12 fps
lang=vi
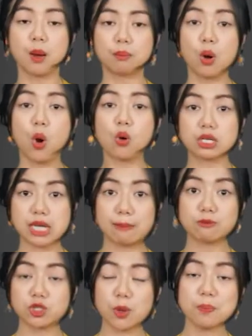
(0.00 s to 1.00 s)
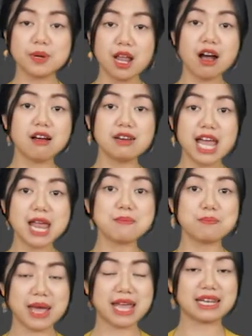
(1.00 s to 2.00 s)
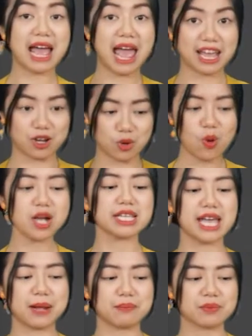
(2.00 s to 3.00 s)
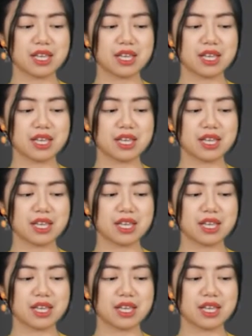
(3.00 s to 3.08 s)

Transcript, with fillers: bột nấm súp lơ lên men Hàn Quốc nha